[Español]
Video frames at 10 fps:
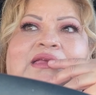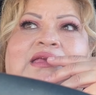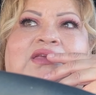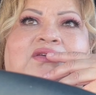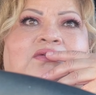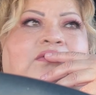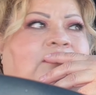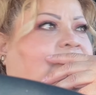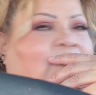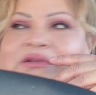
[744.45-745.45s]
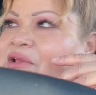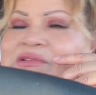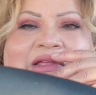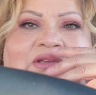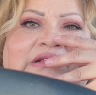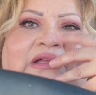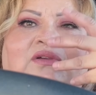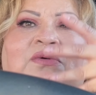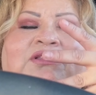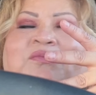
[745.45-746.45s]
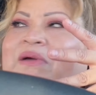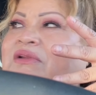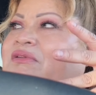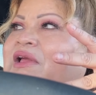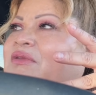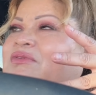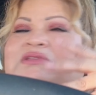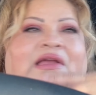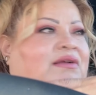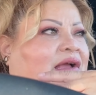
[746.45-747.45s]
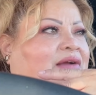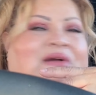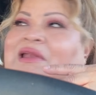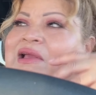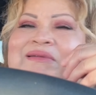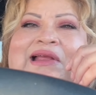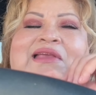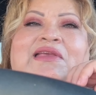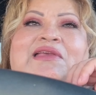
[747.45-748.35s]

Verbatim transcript: Y yo volteo, hasta, hasta yo volteo para los lados, o sea, ¿a cuál Laura?